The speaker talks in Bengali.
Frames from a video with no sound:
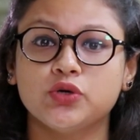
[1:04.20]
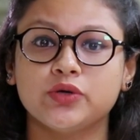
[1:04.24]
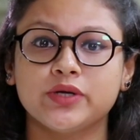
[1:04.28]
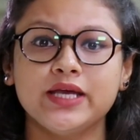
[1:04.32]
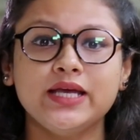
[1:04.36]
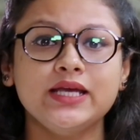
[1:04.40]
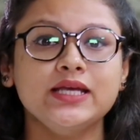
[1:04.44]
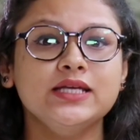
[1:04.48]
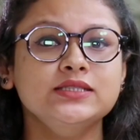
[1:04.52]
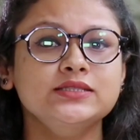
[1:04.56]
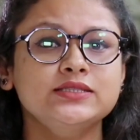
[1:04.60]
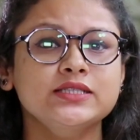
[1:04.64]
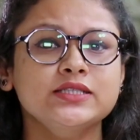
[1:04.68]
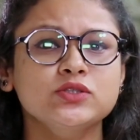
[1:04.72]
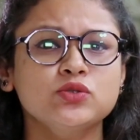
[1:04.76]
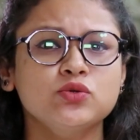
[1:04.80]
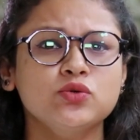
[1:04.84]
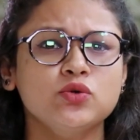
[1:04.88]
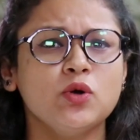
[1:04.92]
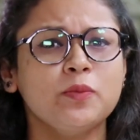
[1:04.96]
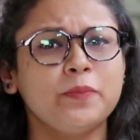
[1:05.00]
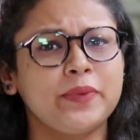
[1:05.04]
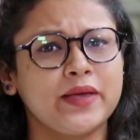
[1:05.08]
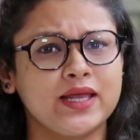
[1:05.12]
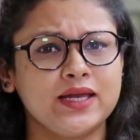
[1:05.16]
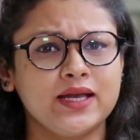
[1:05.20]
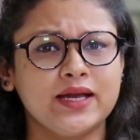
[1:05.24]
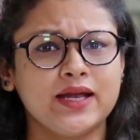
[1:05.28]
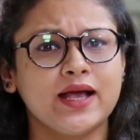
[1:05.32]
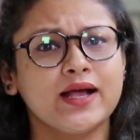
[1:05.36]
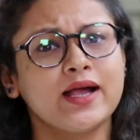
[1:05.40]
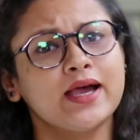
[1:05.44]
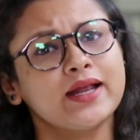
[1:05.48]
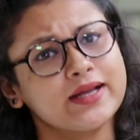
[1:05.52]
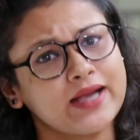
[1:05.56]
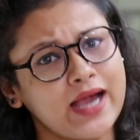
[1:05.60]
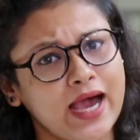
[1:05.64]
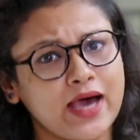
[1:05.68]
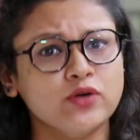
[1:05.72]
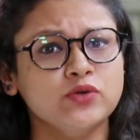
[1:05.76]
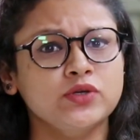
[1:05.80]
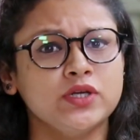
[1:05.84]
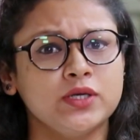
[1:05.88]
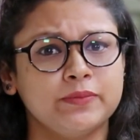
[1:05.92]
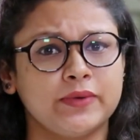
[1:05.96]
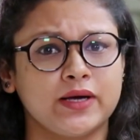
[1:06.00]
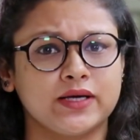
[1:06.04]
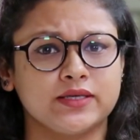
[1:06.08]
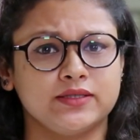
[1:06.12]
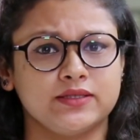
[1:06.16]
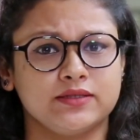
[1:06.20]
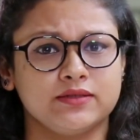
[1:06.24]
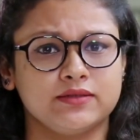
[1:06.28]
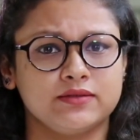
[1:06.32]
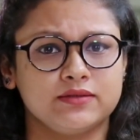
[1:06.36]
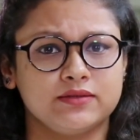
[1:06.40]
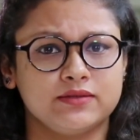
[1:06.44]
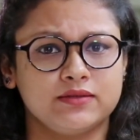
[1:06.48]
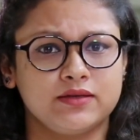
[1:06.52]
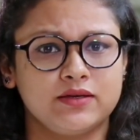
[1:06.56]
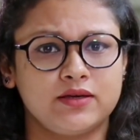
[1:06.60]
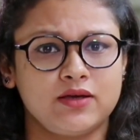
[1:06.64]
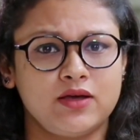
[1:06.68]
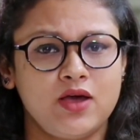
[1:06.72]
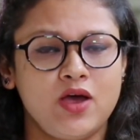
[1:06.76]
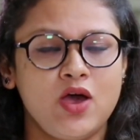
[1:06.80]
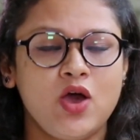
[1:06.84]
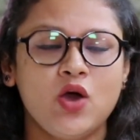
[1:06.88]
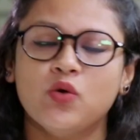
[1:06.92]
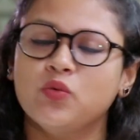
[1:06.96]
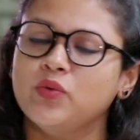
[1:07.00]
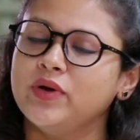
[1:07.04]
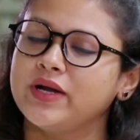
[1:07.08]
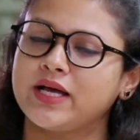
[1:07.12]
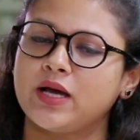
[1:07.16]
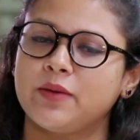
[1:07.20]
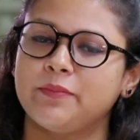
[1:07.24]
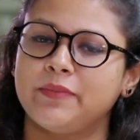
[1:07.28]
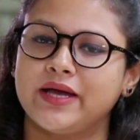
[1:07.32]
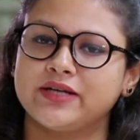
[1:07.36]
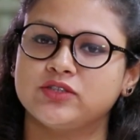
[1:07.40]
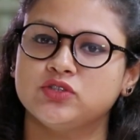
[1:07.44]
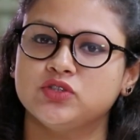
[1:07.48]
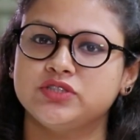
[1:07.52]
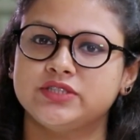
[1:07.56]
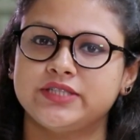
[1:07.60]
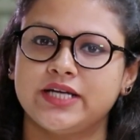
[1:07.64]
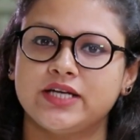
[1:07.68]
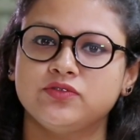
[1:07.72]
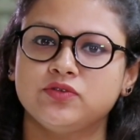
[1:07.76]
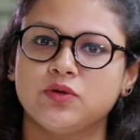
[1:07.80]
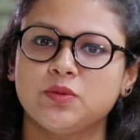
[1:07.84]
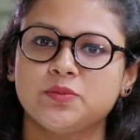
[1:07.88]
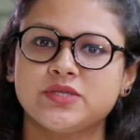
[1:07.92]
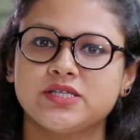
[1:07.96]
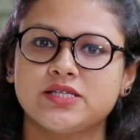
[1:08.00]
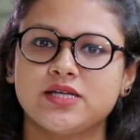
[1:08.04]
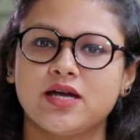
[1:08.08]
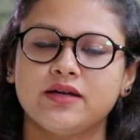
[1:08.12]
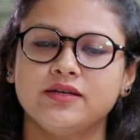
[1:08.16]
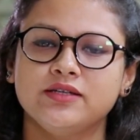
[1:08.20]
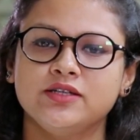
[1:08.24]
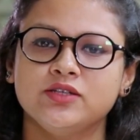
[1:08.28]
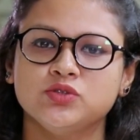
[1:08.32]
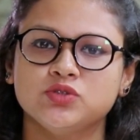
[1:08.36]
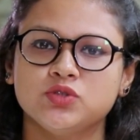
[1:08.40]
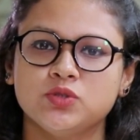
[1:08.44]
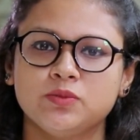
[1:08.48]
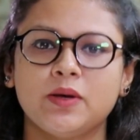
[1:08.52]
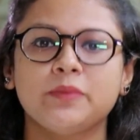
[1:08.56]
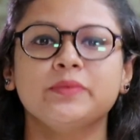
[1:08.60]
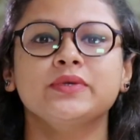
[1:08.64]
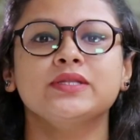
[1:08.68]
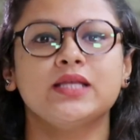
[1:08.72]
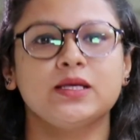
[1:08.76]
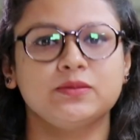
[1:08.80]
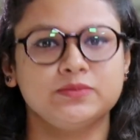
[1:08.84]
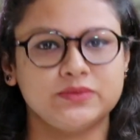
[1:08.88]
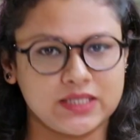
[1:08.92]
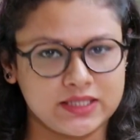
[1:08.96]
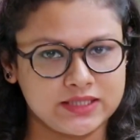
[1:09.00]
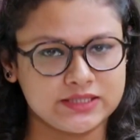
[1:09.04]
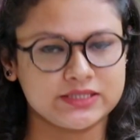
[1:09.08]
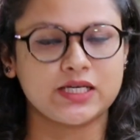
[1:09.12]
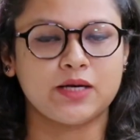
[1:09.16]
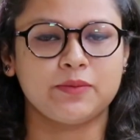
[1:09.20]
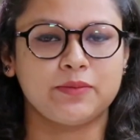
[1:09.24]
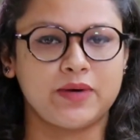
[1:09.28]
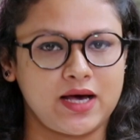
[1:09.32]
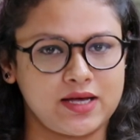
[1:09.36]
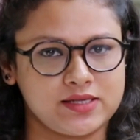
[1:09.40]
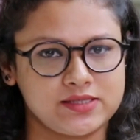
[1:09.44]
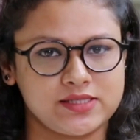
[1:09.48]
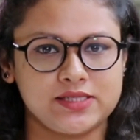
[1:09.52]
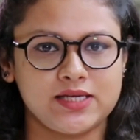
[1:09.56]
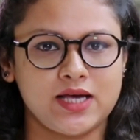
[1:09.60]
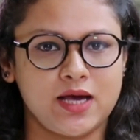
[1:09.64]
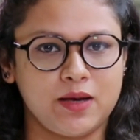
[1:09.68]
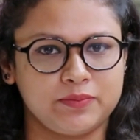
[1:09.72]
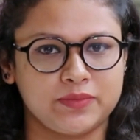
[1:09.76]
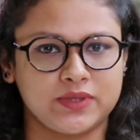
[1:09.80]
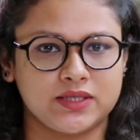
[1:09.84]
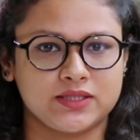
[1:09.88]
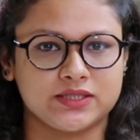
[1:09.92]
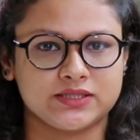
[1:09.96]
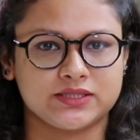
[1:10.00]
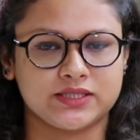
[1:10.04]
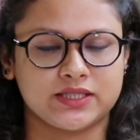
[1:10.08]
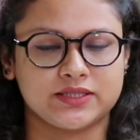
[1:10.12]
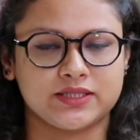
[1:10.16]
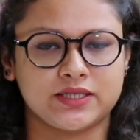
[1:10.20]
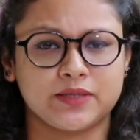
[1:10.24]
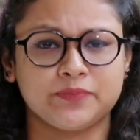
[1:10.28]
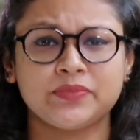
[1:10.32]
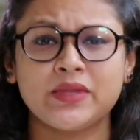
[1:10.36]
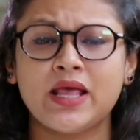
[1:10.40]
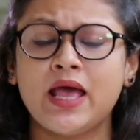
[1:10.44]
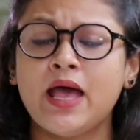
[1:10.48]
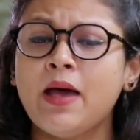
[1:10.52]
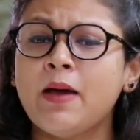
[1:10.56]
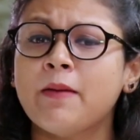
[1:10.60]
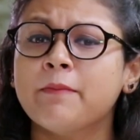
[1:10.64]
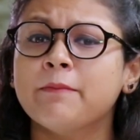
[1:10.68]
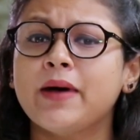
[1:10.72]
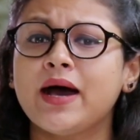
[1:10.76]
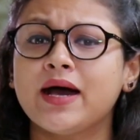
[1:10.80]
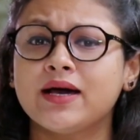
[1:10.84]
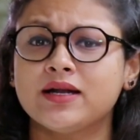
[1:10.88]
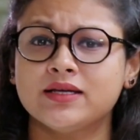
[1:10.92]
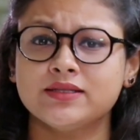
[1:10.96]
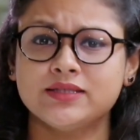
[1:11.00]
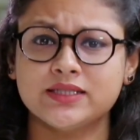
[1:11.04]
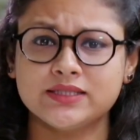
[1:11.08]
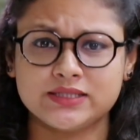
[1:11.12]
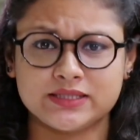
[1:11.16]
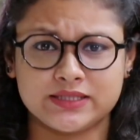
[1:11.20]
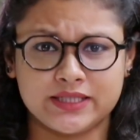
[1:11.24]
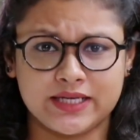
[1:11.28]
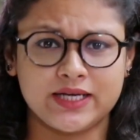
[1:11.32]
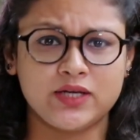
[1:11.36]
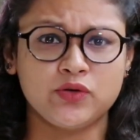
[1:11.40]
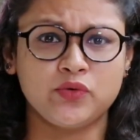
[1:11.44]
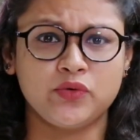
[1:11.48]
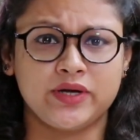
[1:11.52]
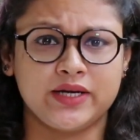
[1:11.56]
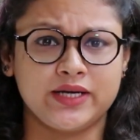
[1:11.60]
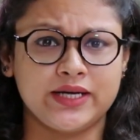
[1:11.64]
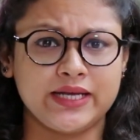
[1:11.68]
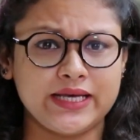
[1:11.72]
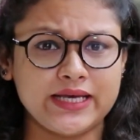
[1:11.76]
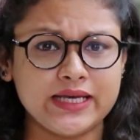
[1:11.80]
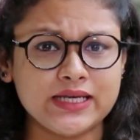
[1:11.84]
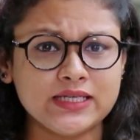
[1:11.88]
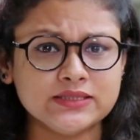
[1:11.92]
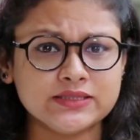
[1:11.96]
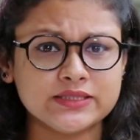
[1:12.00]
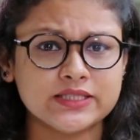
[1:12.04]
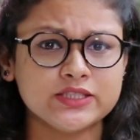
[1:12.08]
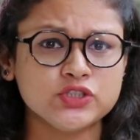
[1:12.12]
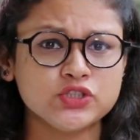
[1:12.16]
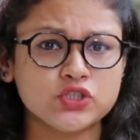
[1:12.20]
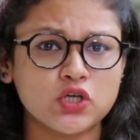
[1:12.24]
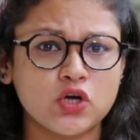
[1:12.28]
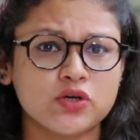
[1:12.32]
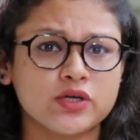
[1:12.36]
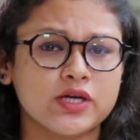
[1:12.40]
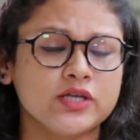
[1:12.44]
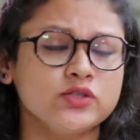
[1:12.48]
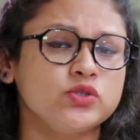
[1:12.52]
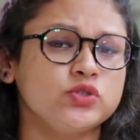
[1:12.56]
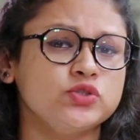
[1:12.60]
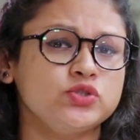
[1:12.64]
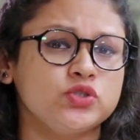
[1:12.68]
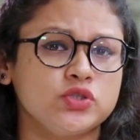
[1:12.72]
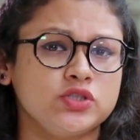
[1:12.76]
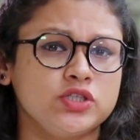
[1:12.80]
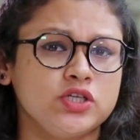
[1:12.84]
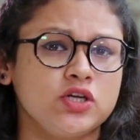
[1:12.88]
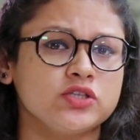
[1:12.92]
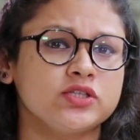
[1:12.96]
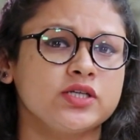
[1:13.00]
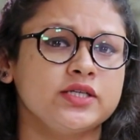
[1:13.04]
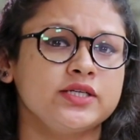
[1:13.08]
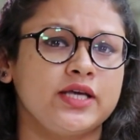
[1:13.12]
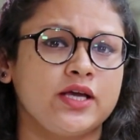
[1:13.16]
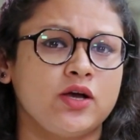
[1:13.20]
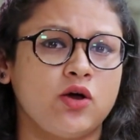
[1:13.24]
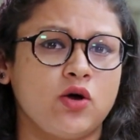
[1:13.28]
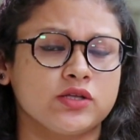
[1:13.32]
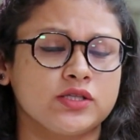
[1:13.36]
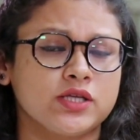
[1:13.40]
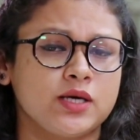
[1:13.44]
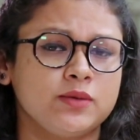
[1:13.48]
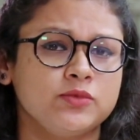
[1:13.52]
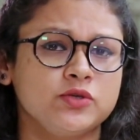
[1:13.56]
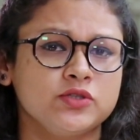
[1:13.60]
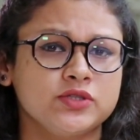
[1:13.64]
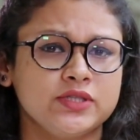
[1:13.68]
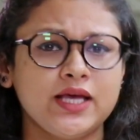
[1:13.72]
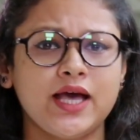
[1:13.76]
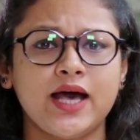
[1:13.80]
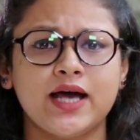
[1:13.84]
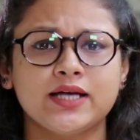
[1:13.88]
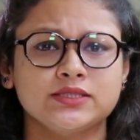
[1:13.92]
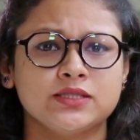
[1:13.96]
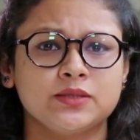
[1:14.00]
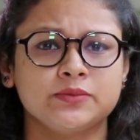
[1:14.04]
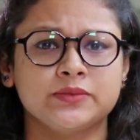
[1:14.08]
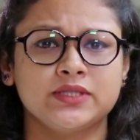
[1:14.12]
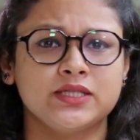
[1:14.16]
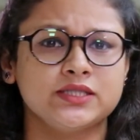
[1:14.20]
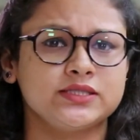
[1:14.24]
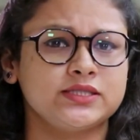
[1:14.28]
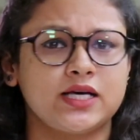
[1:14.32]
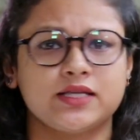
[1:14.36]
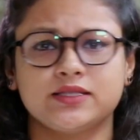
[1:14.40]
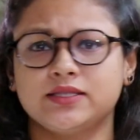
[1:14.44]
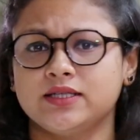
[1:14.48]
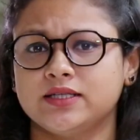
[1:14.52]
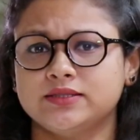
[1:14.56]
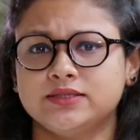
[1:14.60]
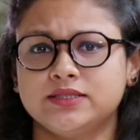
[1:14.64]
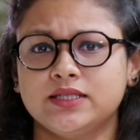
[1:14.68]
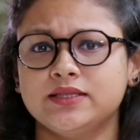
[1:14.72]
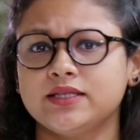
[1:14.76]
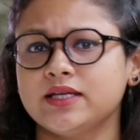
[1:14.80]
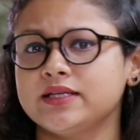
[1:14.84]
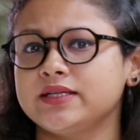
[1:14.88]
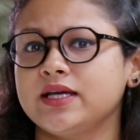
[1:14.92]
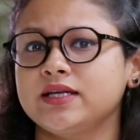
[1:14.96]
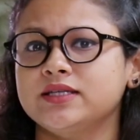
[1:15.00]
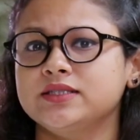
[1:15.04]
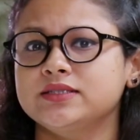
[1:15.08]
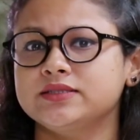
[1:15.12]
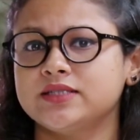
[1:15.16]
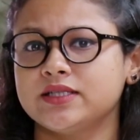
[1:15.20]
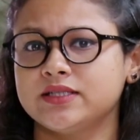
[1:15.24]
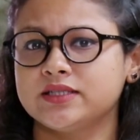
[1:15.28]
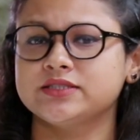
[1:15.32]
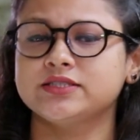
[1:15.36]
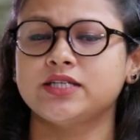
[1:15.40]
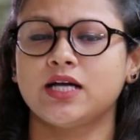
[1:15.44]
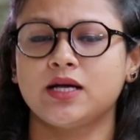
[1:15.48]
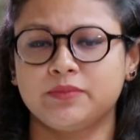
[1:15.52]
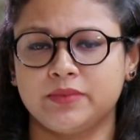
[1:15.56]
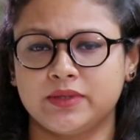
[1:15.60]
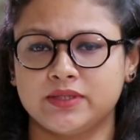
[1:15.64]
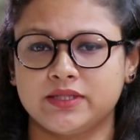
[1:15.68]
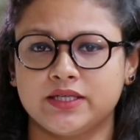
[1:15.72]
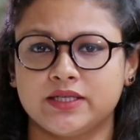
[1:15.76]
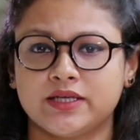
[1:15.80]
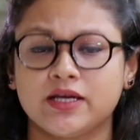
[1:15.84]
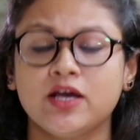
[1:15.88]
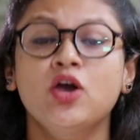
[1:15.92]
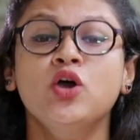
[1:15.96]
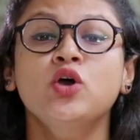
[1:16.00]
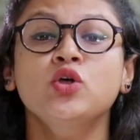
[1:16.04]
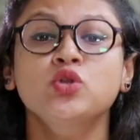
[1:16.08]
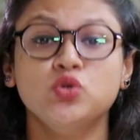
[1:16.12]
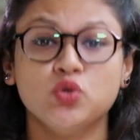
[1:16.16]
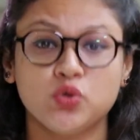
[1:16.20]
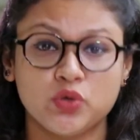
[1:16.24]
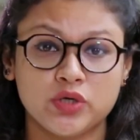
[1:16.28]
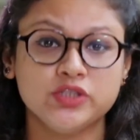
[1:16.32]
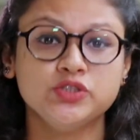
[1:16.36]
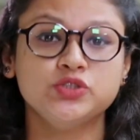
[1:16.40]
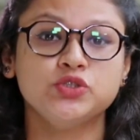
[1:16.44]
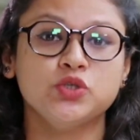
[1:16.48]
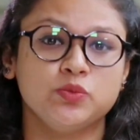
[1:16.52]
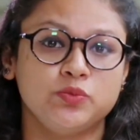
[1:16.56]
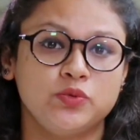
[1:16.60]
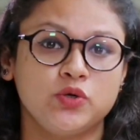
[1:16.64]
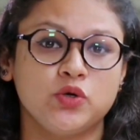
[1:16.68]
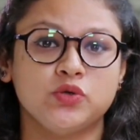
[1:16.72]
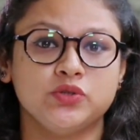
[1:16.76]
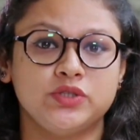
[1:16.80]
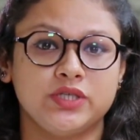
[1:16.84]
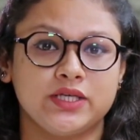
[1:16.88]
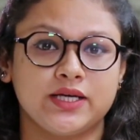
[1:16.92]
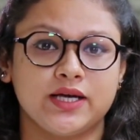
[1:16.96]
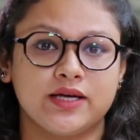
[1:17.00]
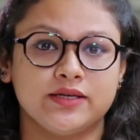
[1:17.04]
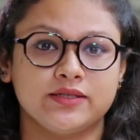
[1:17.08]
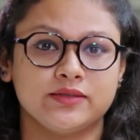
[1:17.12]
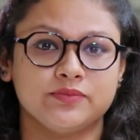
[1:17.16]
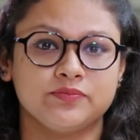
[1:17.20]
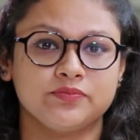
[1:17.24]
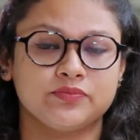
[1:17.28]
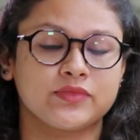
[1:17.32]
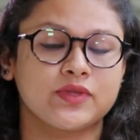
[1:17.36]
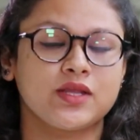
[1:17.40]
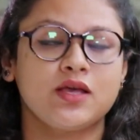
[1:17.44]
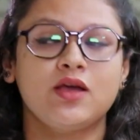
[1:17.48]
ধরে ইঞ্জিনগুলো ফেলে রাখার কারণই বাকি ওয়েলকাম ব্যাক টু স্টেট ফ্রম স্টার নিউজ রুম আমি দেবজানি শ্যামা আছি আপনাদের সাথে বাংলাদেশ রেলওয়ের ইঞ্জিন সংক্রান্ত জটিলতা নিয়ে কথা বলতে আজ আমাদের সাথে আছেন দ্য ডেইলি স্টারের সাংবাদিক তুহিন শুভ্র অধিকারী